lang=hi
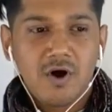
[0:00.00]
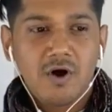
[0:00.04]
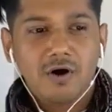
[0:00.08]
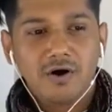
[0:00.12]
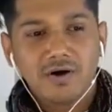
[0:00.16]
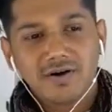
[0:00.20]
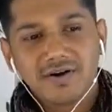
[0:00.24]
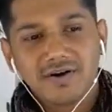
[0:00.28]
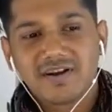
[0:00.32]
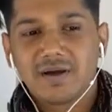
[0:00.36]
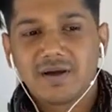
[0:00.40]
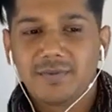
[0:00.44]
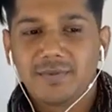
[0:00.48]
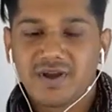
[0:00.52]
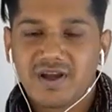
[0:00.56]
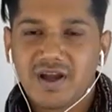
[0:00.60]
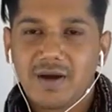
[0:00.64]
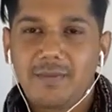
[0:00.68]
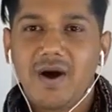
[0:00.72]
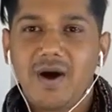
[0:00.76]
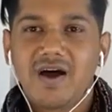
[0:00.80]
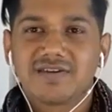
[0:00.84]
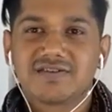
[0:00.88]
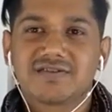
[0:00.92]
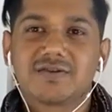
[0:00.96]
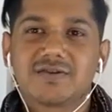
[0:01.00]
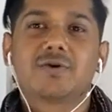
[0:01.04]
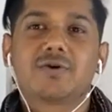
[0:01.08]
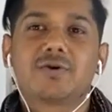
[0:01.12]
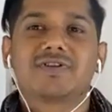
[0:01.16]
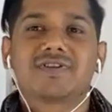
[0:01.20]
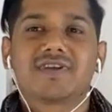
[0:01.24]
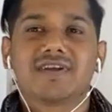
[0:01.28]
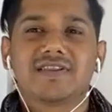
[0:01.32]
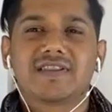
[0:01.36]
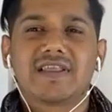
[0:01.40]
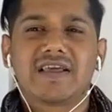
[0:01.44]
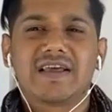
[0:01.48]
और कभी कभार
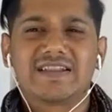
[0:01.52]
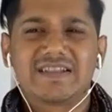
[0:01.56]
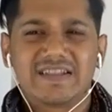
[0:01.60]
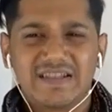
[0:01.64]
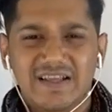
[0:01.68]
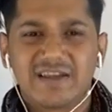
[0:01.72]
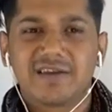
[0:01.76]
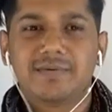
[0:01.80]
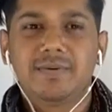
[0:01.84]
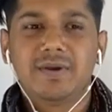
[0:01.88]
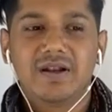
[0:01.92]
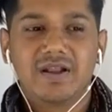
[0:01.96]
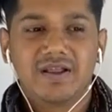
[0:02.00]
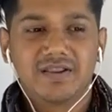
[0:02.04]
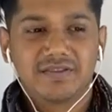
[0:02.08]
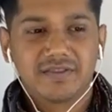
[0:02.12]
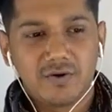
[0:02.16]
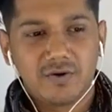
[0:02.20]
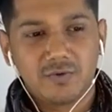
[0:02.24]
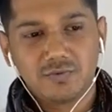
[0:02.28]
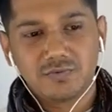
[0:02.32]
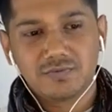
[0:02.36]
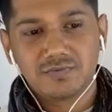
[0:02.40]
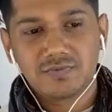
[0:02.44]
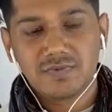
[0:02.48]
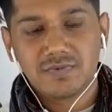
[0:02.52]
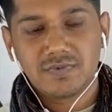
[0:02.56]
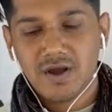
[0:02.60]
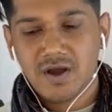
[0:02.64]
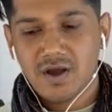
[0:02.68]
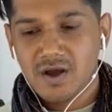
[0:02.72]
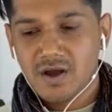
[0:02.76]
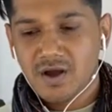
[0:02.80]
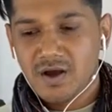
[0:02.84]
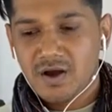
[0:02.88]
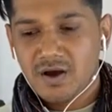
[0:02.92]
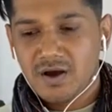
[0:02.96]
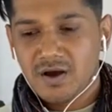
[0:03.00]
ज़रूरत के तहत लिख भी लेता
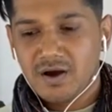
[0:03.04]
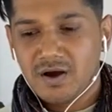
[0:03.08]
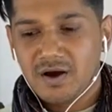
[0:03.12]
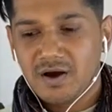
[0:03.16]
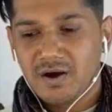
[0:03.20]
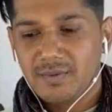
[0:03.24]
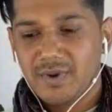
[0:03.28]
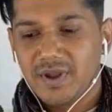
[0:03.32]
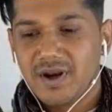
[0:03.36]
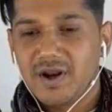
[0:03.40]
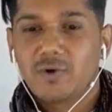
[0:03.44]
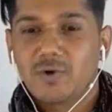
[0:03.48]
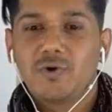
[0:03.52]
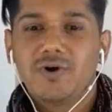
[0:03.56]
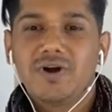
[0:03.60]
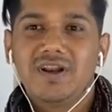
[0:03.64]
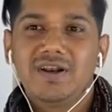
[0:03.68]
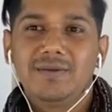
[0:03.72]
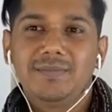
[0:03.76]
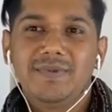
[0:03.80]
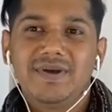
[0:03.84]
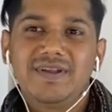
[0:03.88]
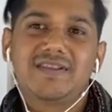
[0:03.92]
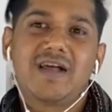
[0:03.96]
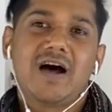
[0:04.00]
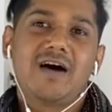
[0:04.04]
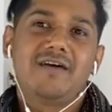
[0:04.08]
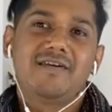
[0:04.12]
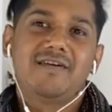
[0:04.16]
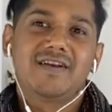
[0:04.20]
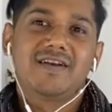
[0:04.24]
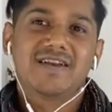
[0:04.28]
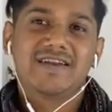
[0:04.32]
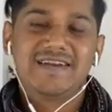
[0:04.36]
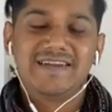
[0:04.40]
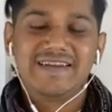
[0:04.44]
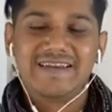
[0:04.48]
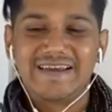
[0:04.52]
हूँ मेरा कोई इल्मी दावा
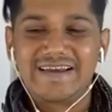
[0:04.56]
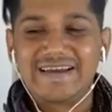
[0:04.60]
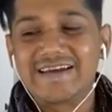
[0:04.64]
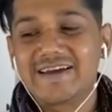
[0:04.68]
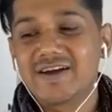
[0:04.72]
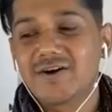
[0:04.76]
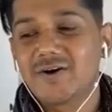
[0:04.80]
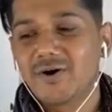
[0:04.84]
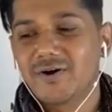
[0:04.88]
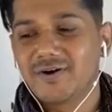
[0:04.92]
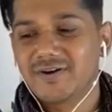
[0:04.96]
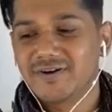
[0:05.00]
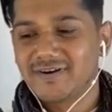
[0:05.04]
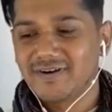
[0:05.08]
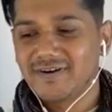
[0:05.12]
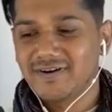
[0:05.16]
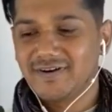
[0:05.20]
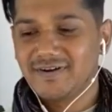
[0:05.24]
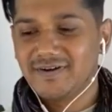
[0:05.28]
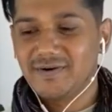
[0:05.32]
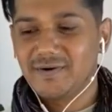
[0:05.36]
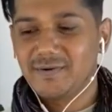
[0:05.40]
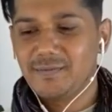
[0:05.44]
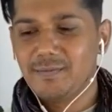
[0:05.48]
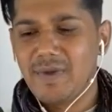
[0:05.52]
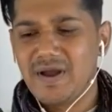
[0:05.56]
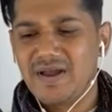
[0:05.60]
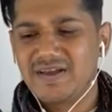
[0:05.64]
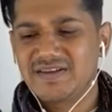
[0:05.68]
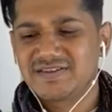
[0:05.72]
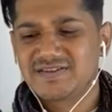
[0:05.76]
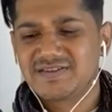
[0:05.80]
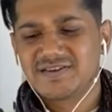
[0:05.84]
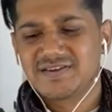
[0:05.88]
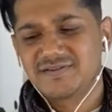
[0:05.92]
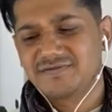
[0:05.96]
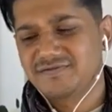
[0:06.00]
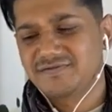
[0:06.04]
नहीं है और मैं
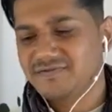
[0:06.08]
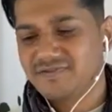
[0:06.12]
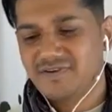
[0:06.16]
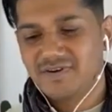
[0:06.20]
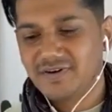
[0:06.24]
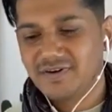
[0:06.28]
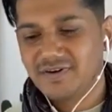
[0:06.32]
सिर्फ